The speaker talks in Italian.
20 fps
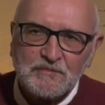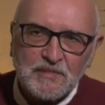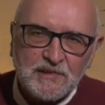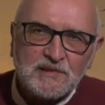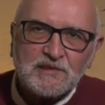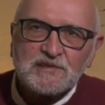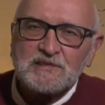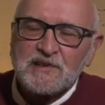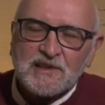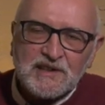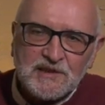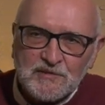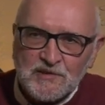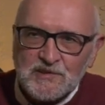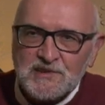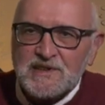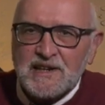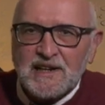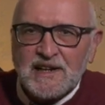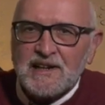piuttosto che
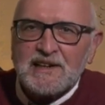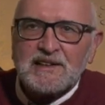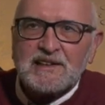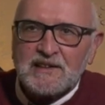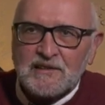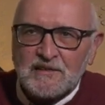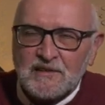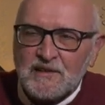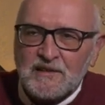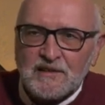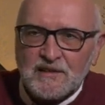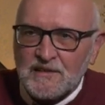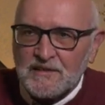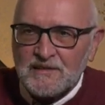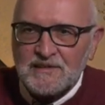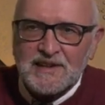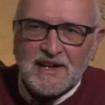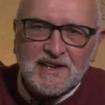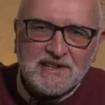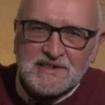toscane
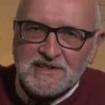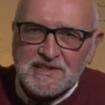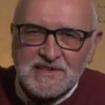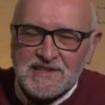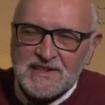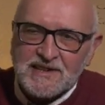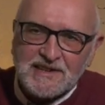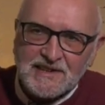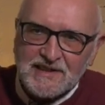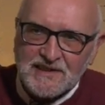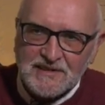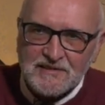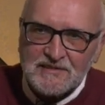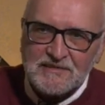o della Sicilia.